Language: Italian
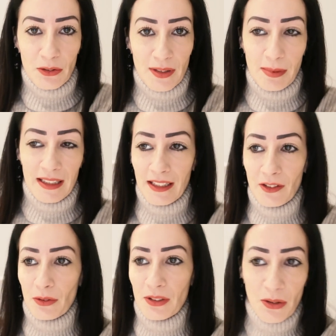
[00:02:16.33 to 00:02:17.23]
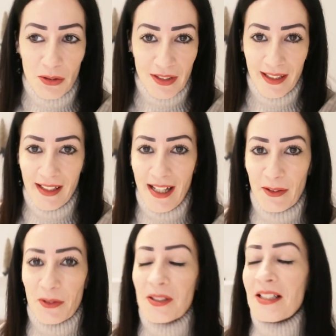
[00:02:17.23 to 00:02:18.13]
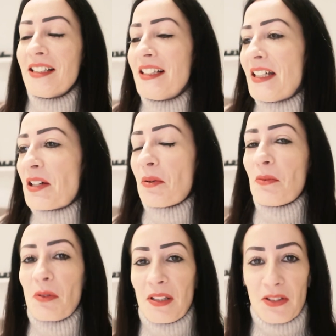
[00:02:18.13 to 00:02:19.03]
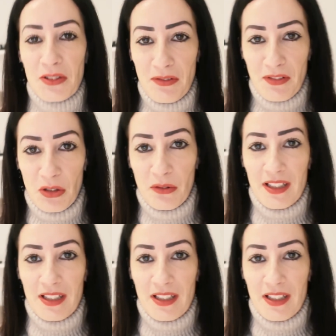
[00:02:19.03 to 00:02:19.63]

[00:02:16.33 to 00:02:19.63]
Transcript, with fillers: lo sapete che io indosso il nero. Comunque adesso vi faccio